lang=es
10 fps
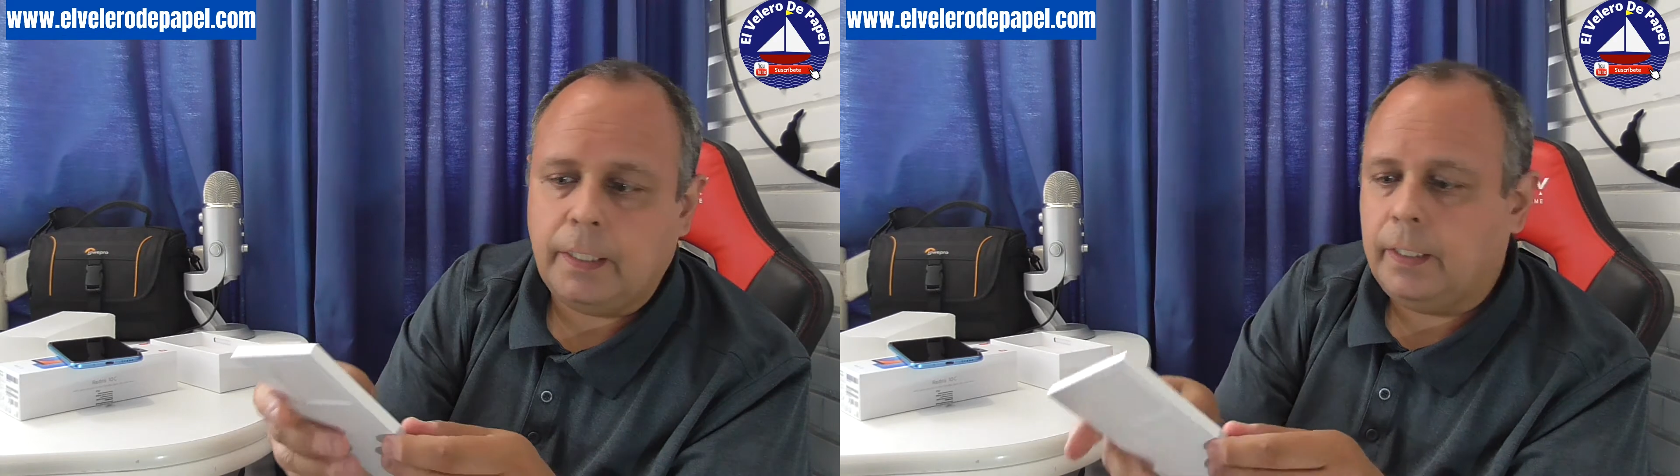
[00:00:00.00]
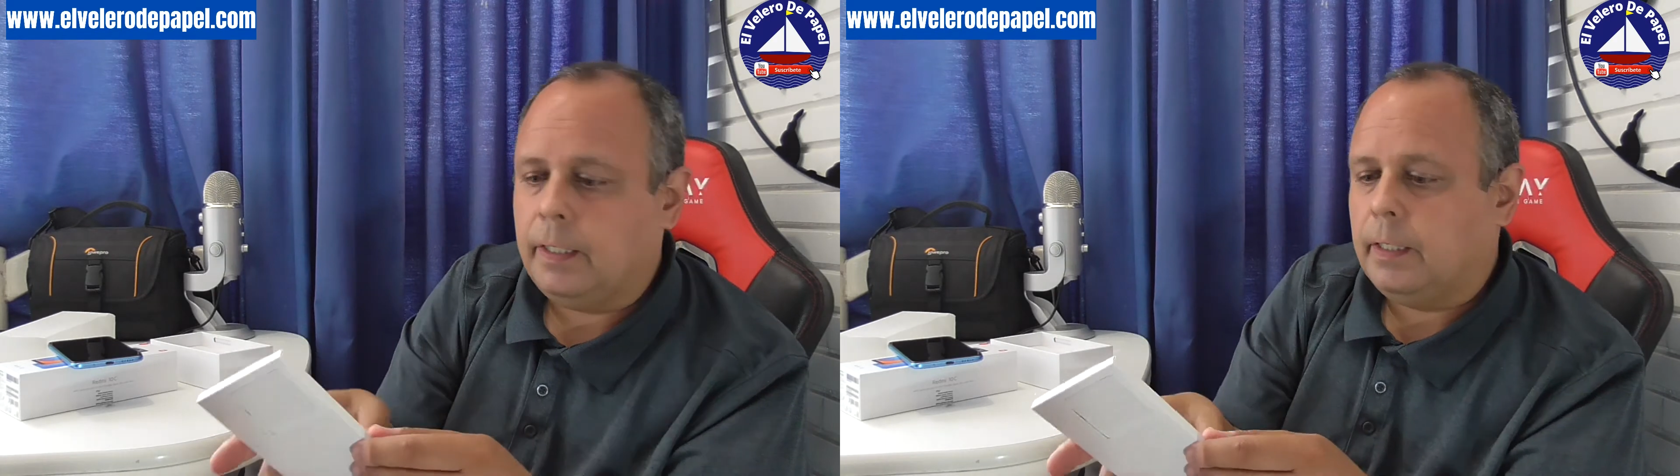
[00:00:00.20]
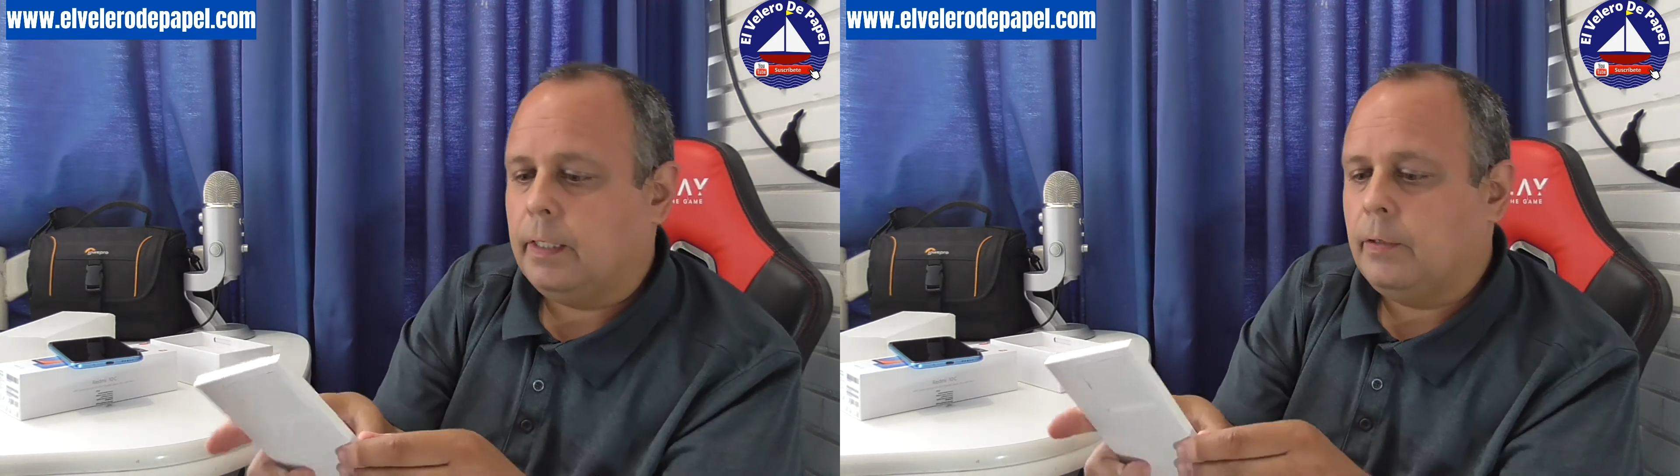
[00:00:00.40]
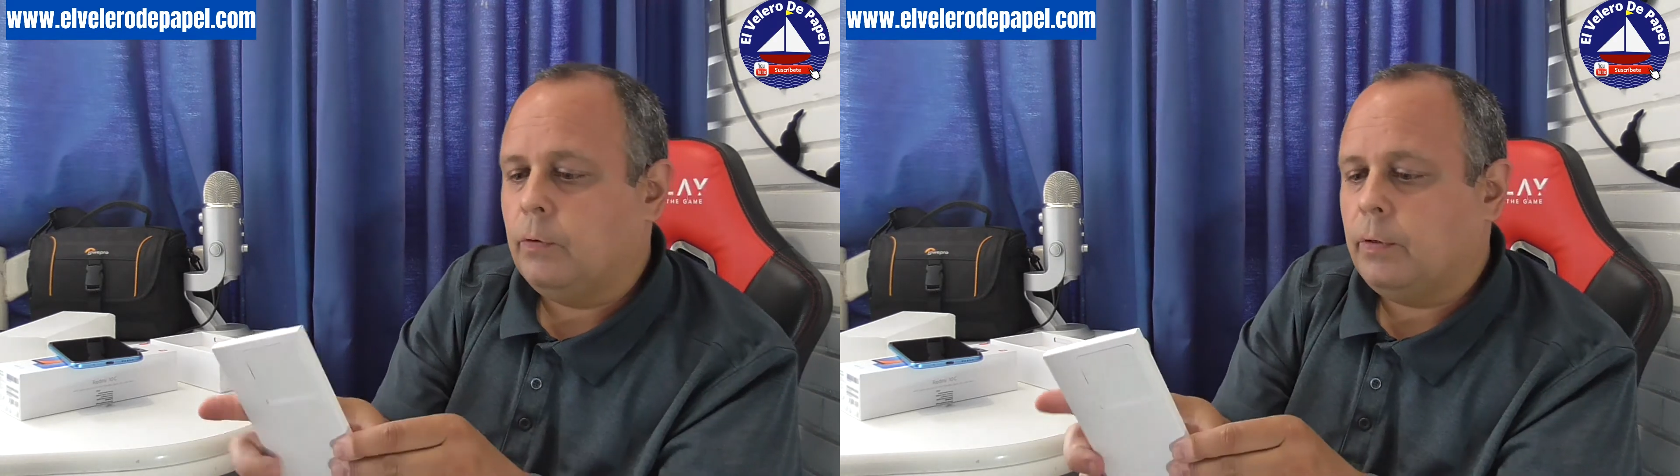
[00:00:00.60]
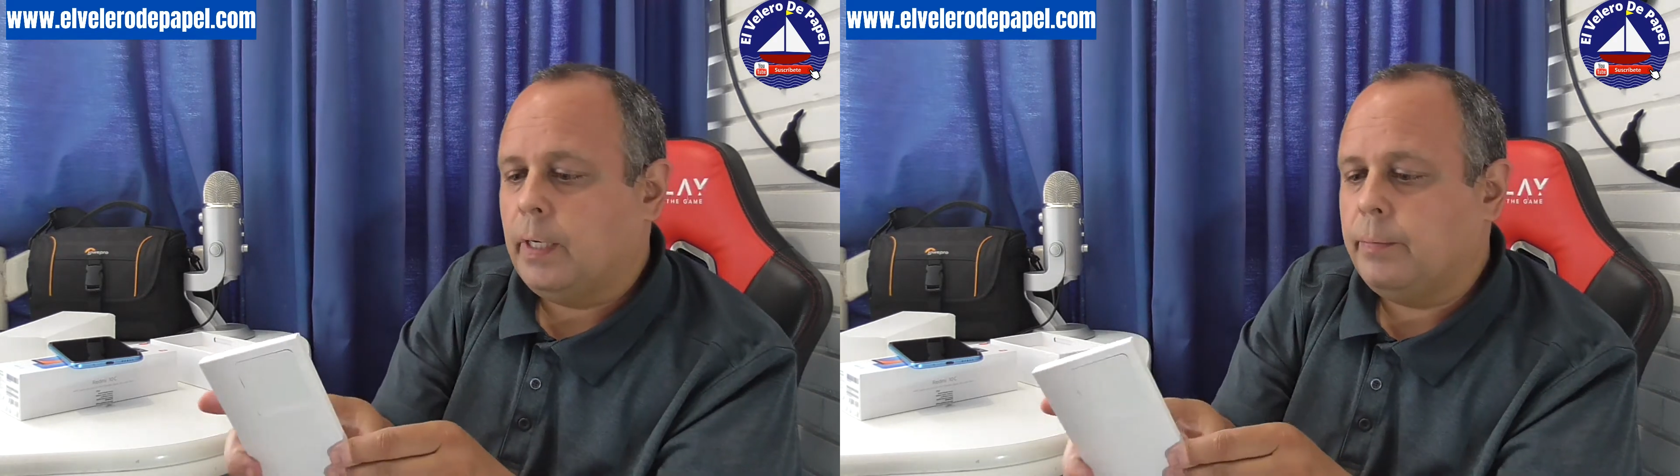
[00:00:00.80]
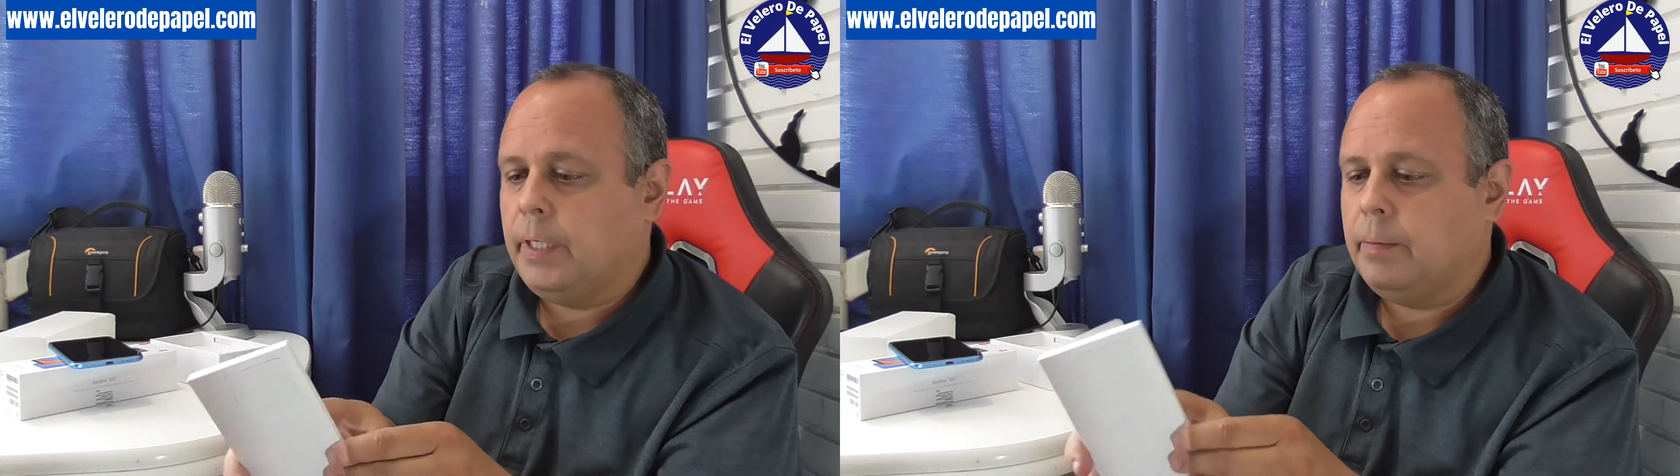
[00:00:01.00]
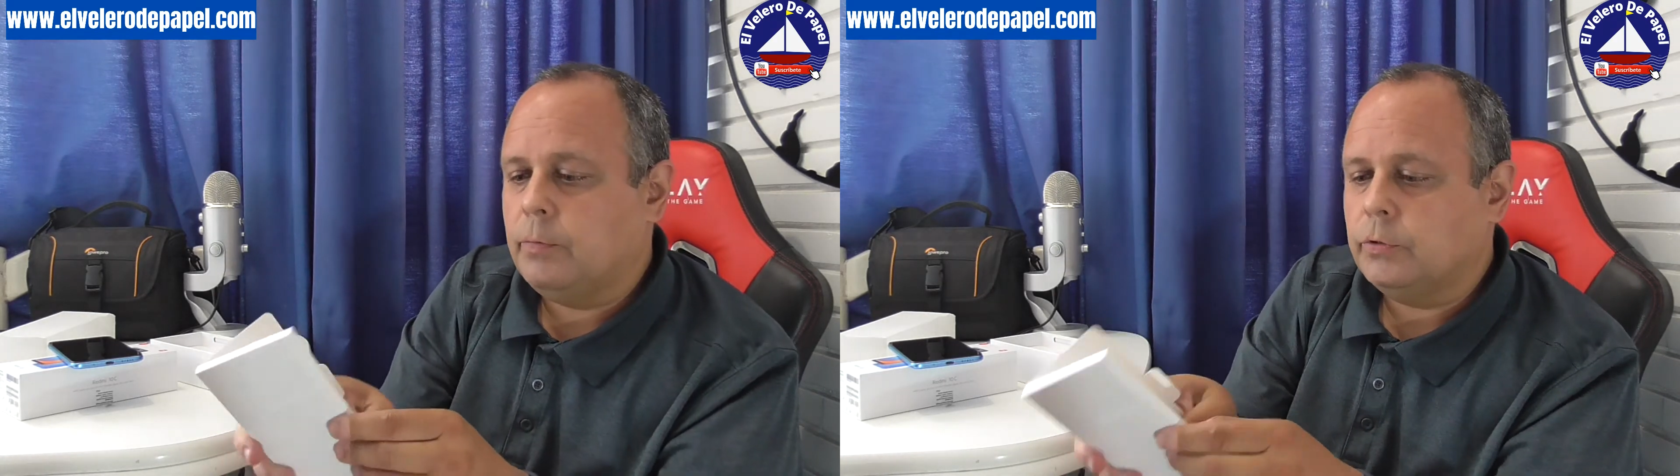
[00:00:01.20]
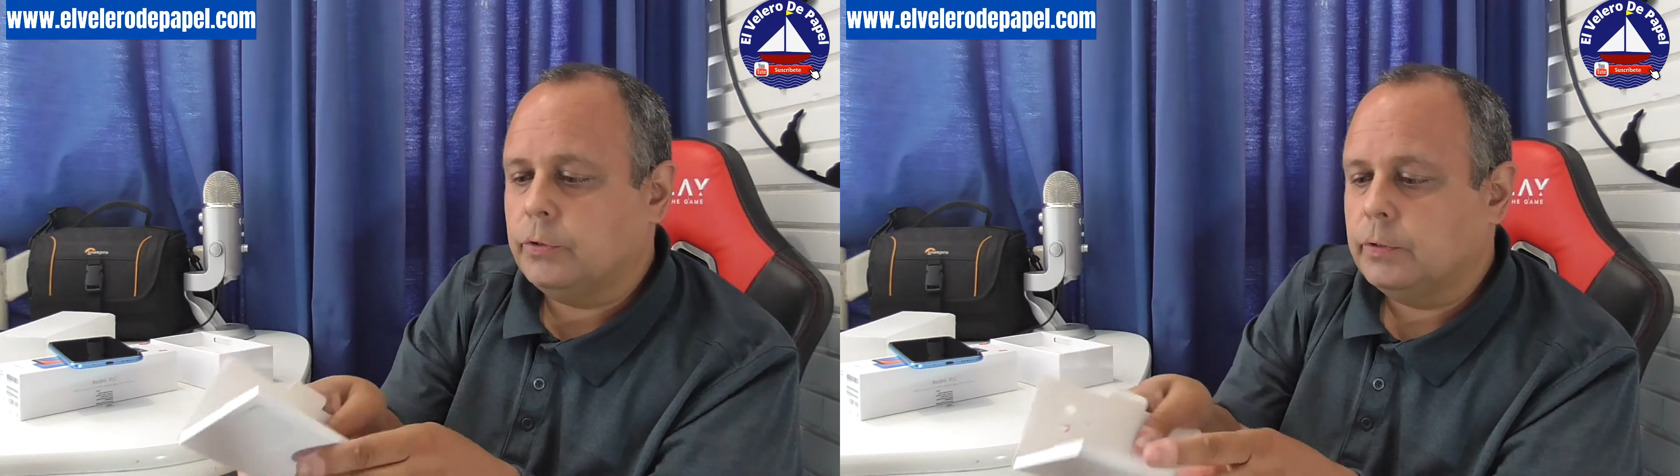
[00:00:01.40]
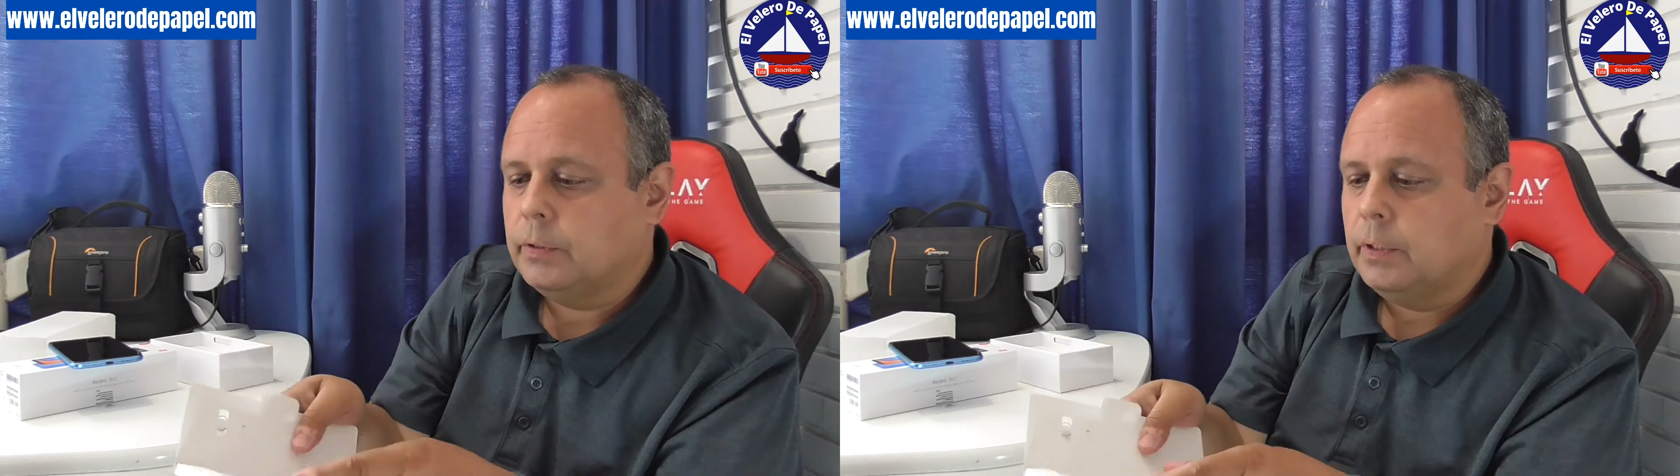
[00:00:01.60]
que los abrimos.